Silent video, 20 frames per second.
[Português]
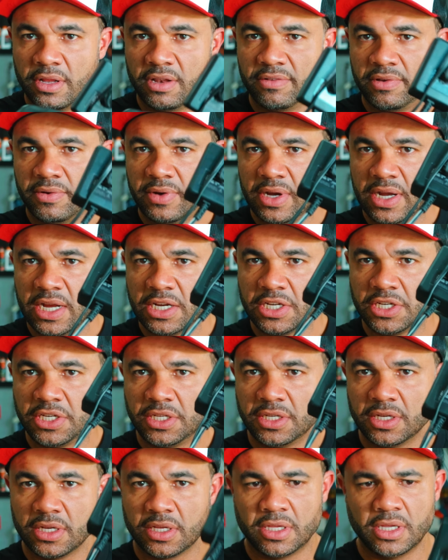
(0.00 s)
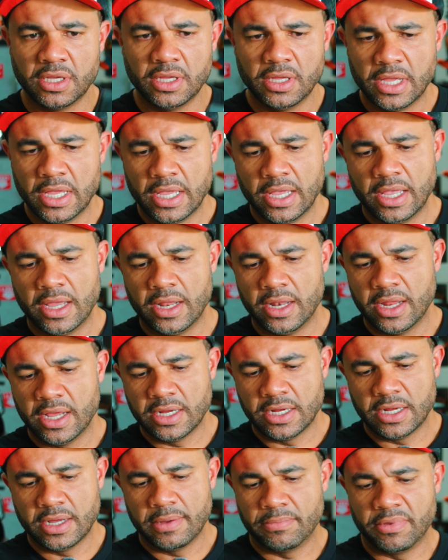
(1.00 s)
Ele vem uma caixinha aqui ele
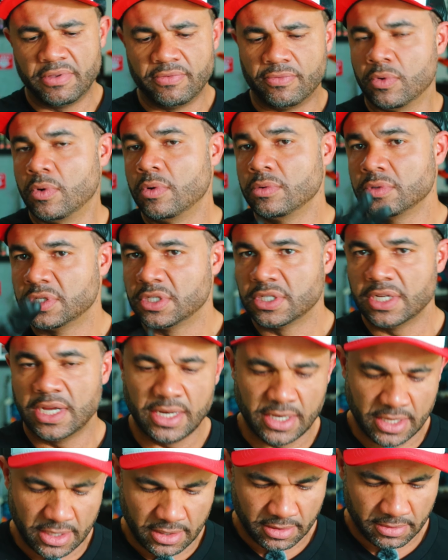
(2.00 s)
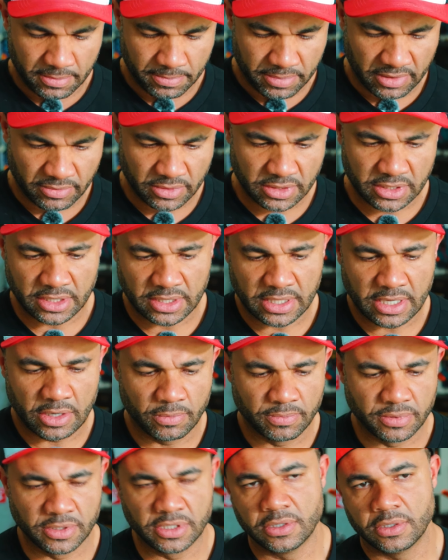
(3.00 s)
é bivolt já, né? Para você
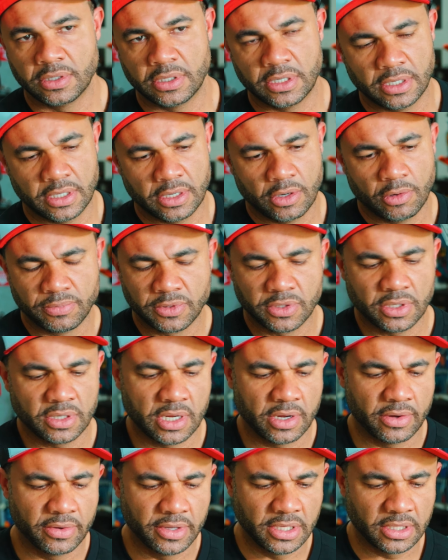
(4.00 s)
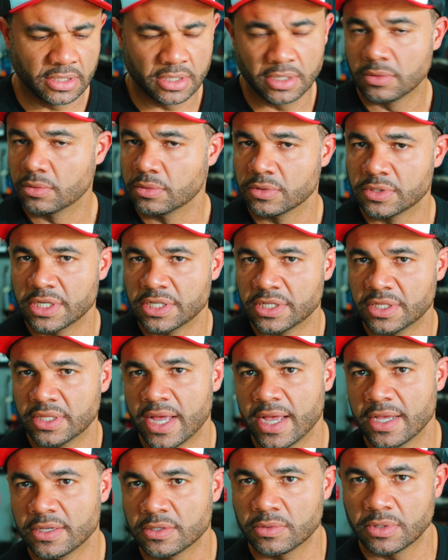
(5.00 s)
estar tá eh, opcional aí tanto o
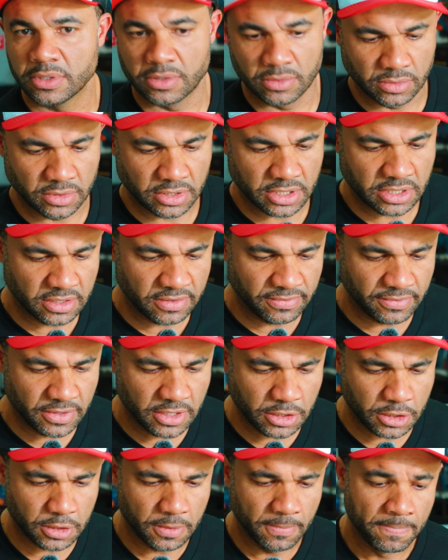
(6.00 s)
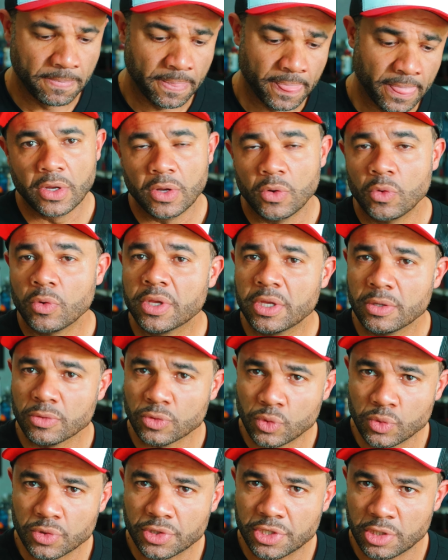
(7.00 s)
110 quanto o 220. O que
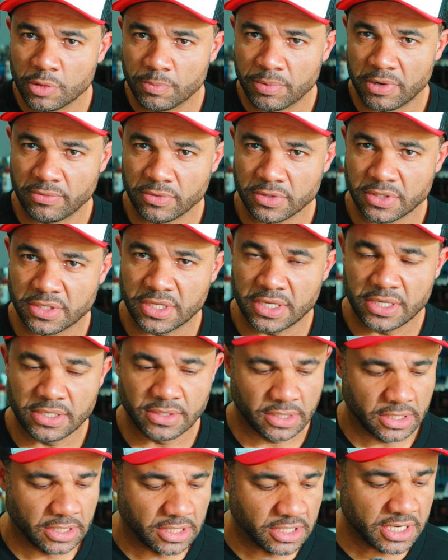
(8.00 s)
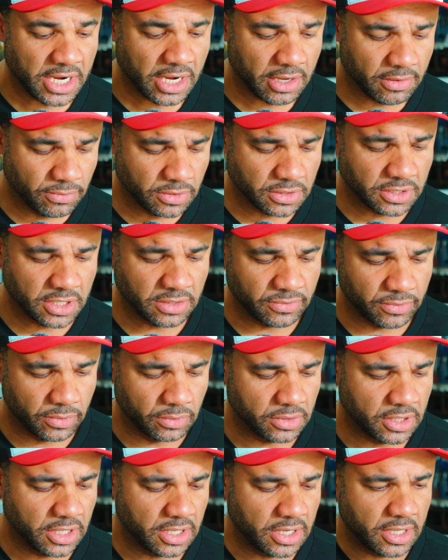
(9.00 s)
eu sugiro para vocês, já que vocês
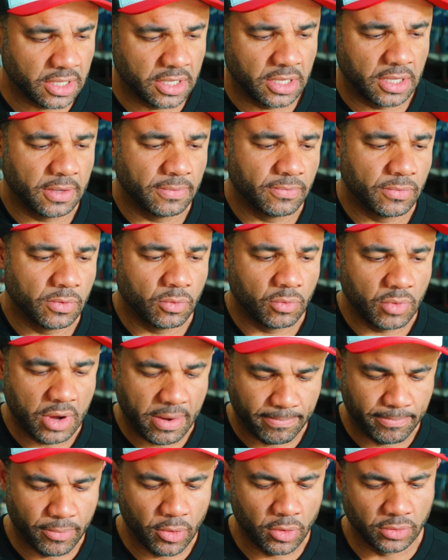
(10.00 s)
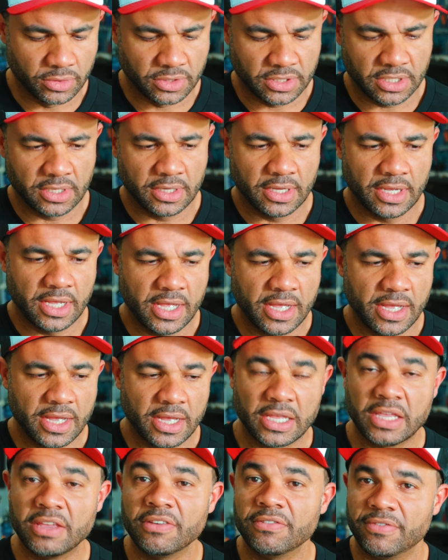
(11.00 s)
vão ter aqui uma bolsa
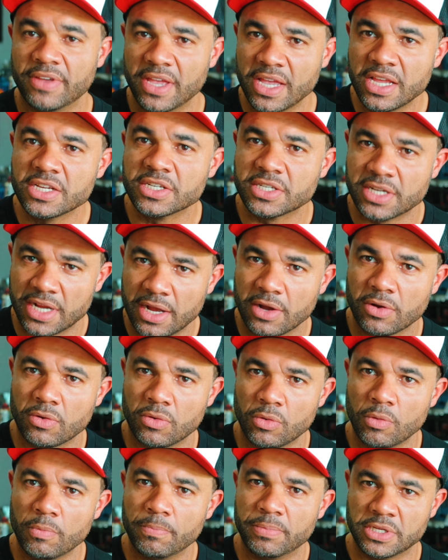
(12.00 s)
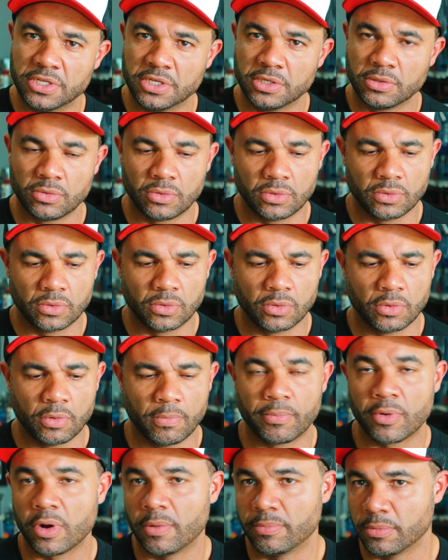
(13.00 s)
é, que vem já com o pedido
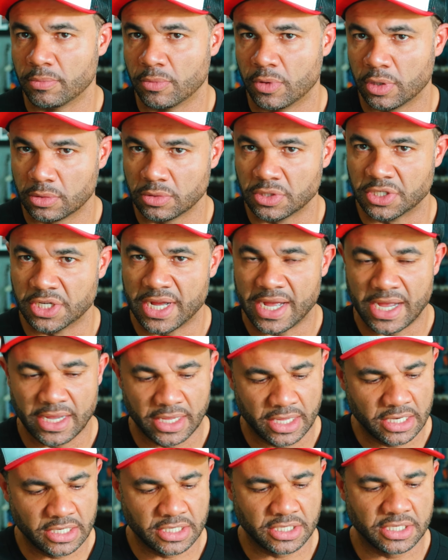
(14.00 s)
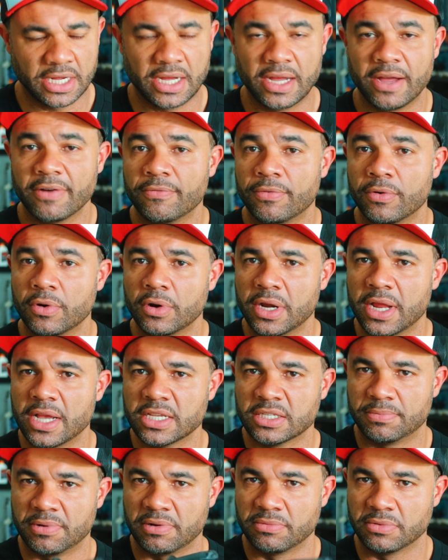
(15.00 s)
do próprio Moto Diag, ele já
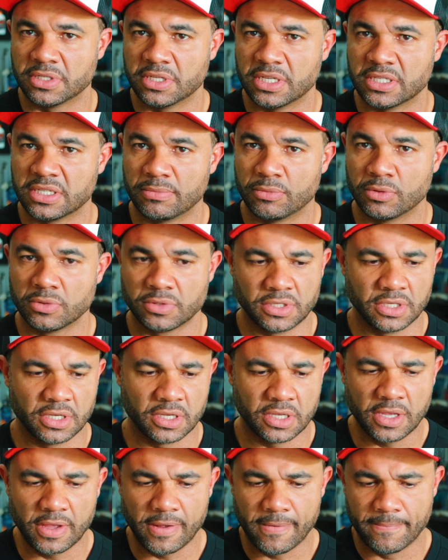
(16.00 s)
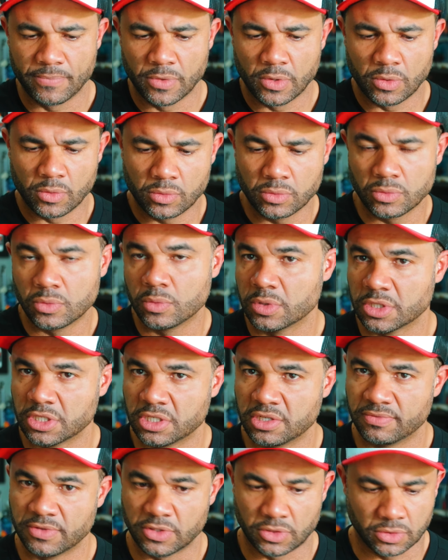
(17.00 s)
fornece para você essa bolsinha aqui, com
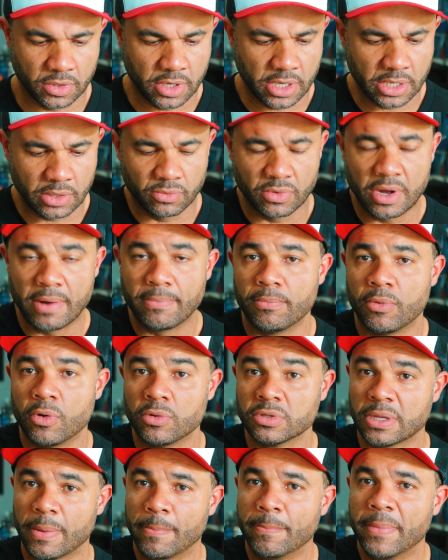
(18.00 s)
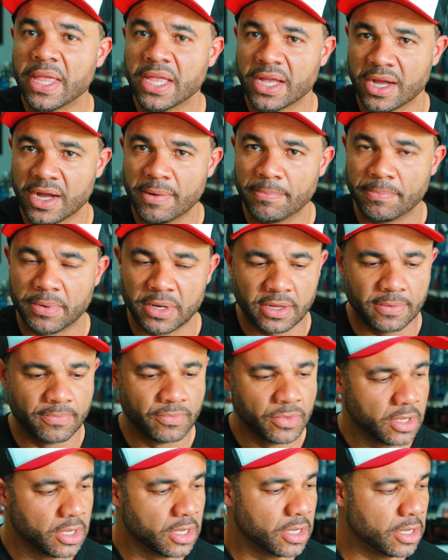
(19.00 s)
duas divisórias, uma bolsa bem ampla,
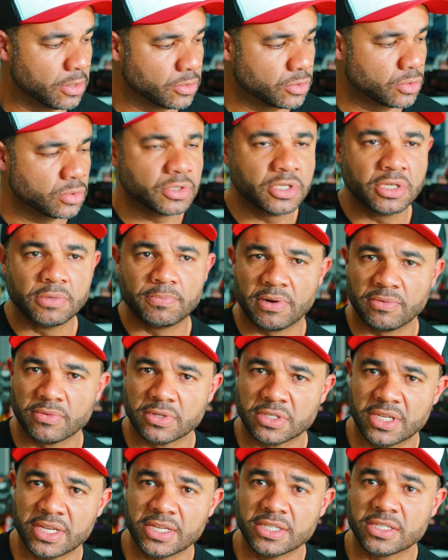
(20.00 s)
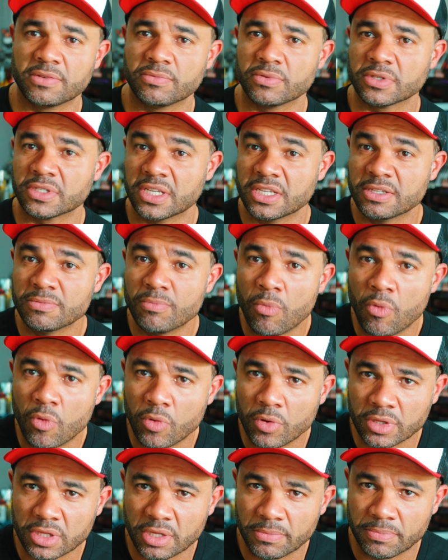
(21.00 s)
eu sugiro para vocês que vocês
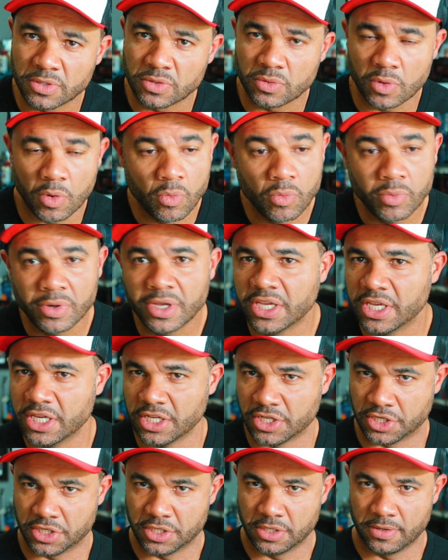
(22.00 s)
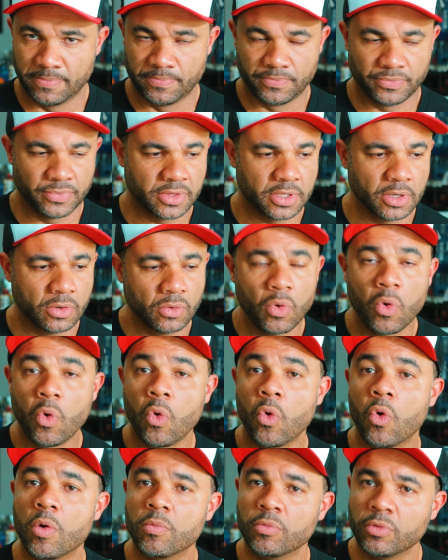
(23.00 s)
montem, pessoal, um kit. Então,
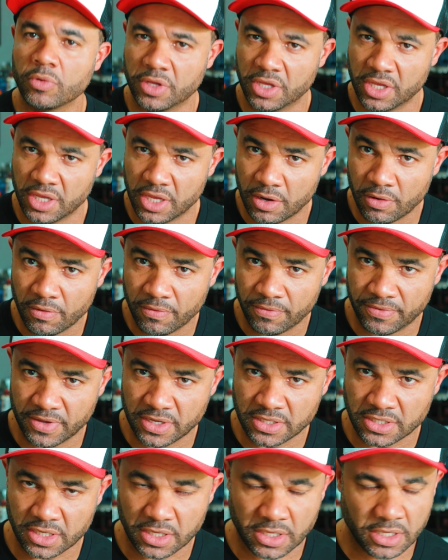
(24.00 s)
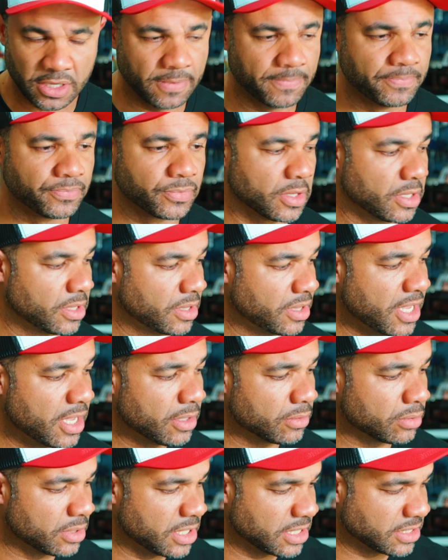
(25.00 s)
como que eu fiz aqui?
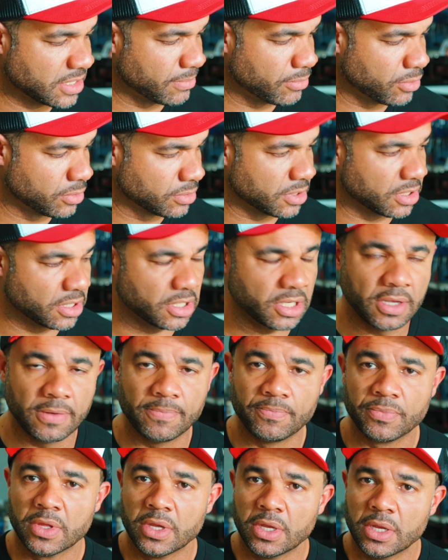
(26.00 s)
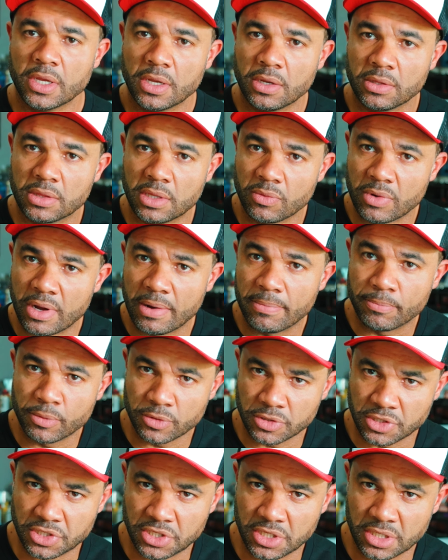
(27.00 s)
Dentro dessa bolsa aqui, eu tenho uma
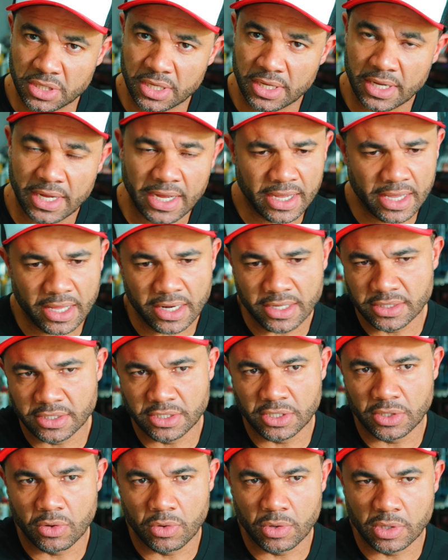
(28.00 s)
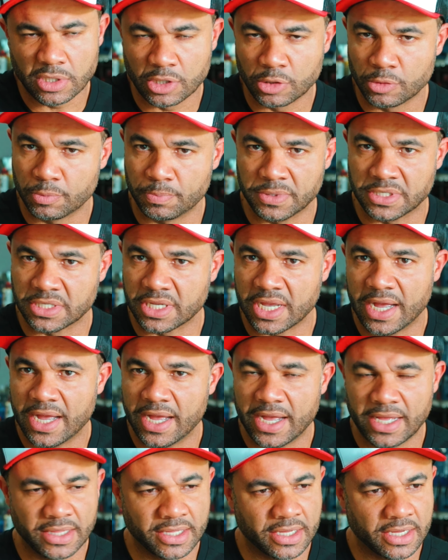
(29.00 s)
apostila, aquelas de código de
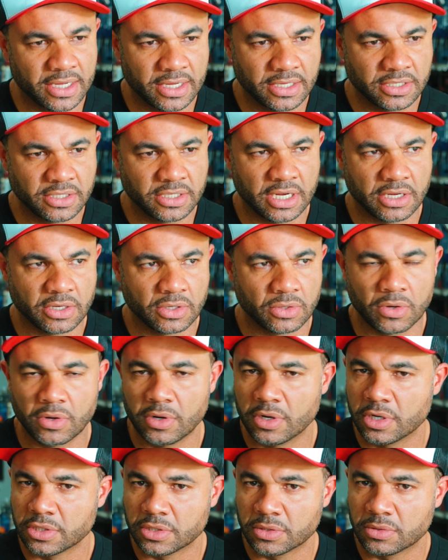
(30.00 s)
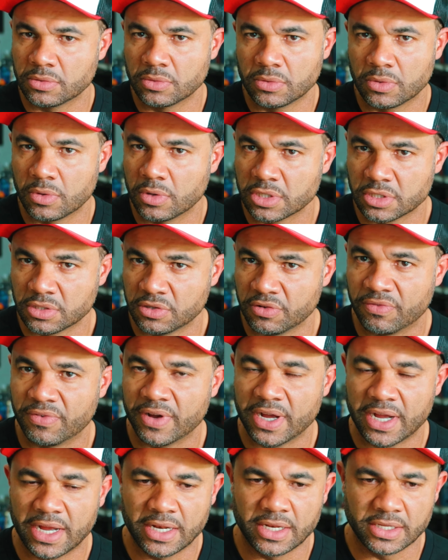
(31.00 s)
piscada, diagnóstico, código de
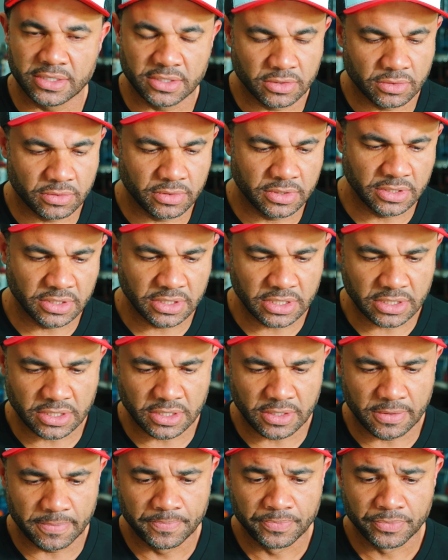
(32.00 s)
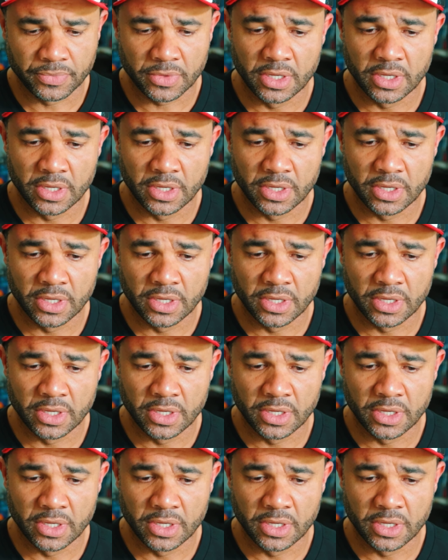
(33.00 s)
falha, essas coisas assim.